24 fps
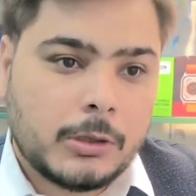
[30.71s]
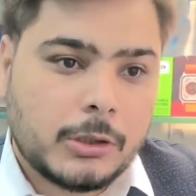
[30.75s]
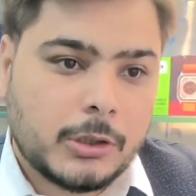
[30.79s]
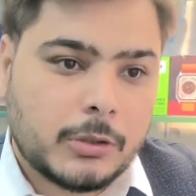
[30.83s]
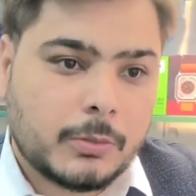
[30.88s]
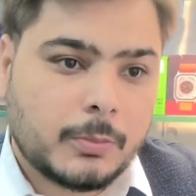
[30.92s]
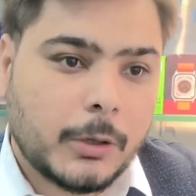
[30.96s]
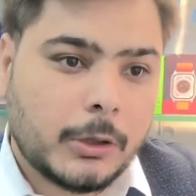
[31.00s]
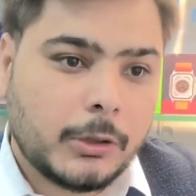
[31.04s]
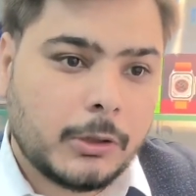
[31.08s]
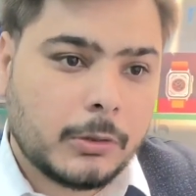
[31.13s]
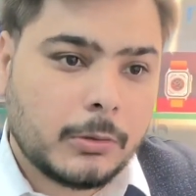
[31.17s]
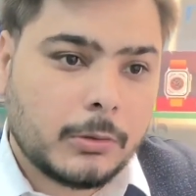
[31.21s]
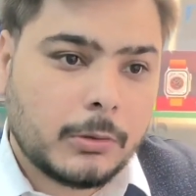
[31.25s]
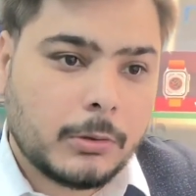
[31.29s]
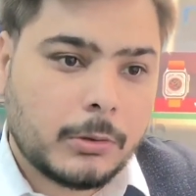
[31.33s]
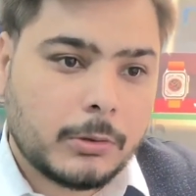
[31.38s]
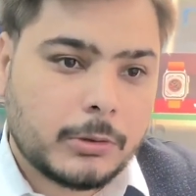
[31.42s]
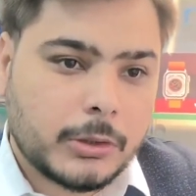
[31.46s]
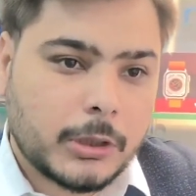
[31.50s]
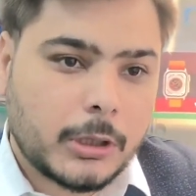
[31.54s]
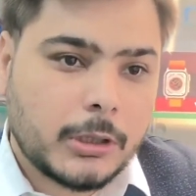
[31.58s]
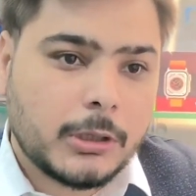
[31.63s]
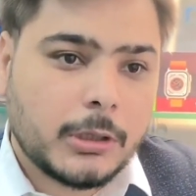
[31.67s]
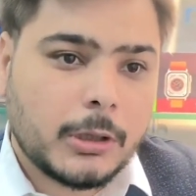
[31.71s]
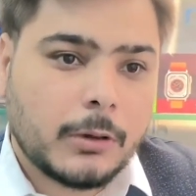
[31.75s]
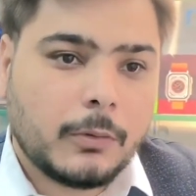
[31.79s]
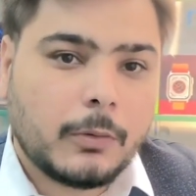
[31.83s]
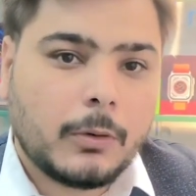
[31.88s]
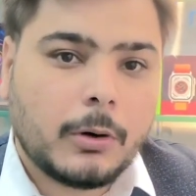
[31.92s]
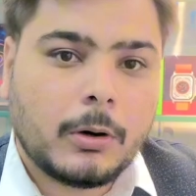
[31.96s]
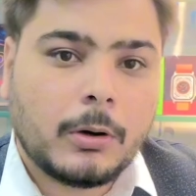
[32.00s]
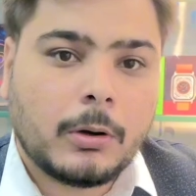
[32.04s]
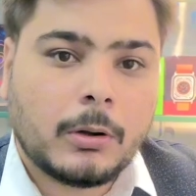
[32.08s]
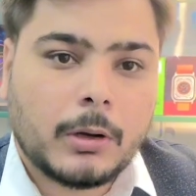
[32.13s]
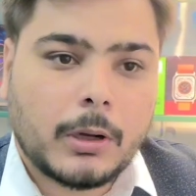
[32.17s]
जिस भाई को चाहिए
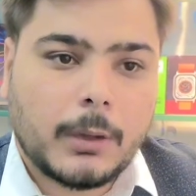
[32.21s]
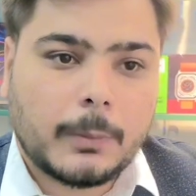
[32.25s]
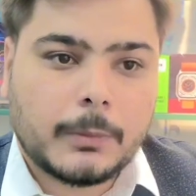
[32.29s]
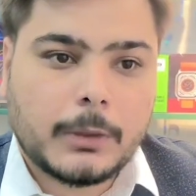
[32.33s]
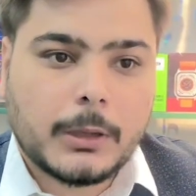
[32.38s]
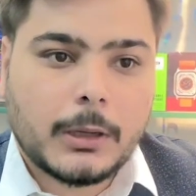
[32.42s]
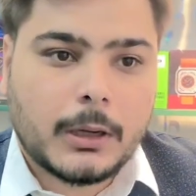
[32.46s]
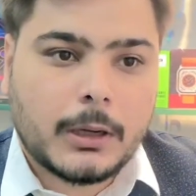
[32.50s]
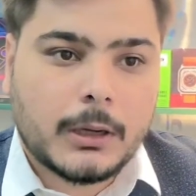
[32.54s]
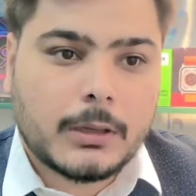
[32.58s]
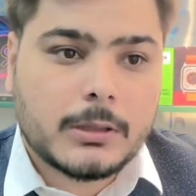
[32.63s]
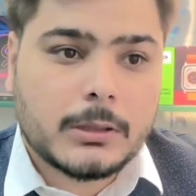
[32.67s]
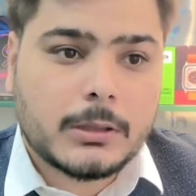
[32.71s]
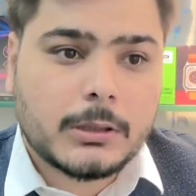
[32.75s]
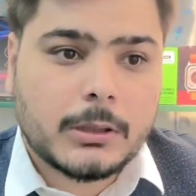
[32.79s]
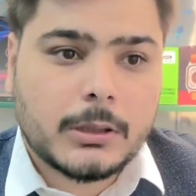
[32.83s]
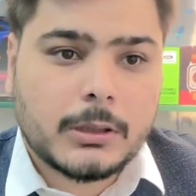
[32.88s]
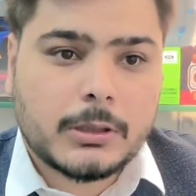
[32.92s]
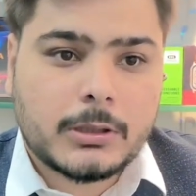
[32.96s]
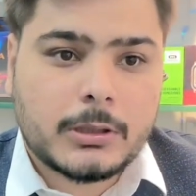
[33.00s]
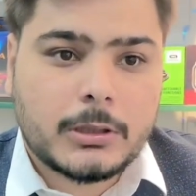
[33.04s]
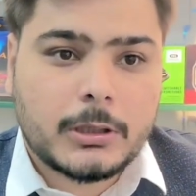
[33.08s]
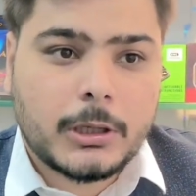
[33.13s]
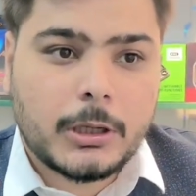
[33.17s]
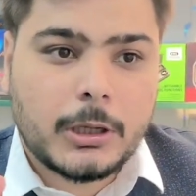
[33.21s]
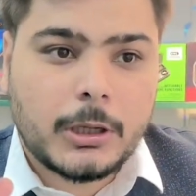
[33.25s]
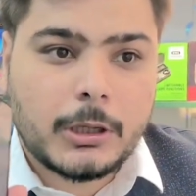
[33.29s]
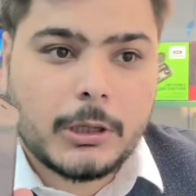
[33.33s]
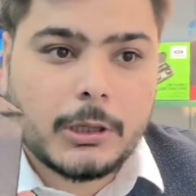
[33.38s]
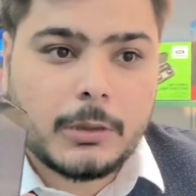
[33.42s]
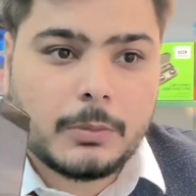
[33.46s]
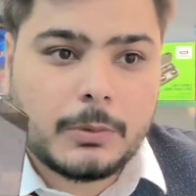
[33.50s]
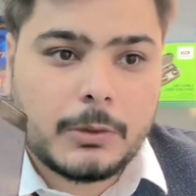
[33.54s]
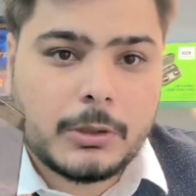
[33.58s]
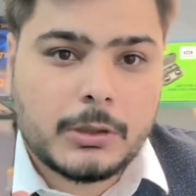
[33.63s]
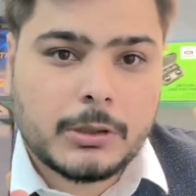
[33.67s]
वो रबता कर सकता है इसके लिए
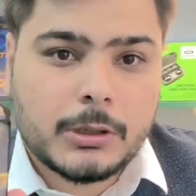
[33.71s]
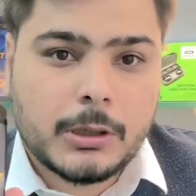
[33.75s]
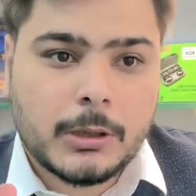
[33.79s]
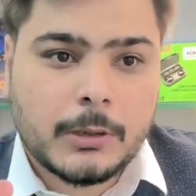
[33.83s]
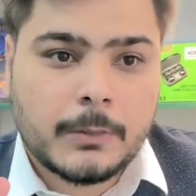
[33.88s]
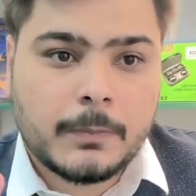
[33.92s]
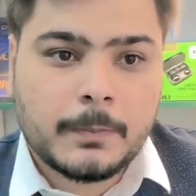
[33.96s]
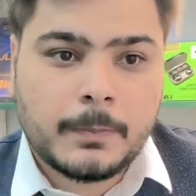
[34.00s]
एक ही पीस है